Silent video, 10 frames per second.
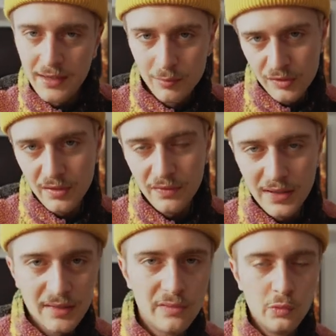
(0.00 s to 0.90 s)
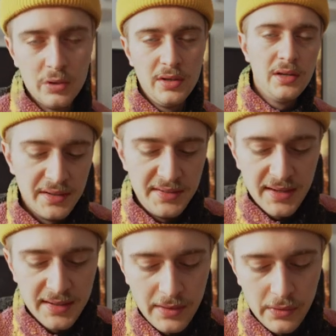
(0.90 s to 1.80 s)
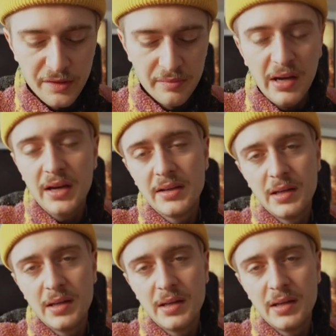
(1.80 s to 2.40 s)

den müsst ihr vielleicht suchen, der genau das macht,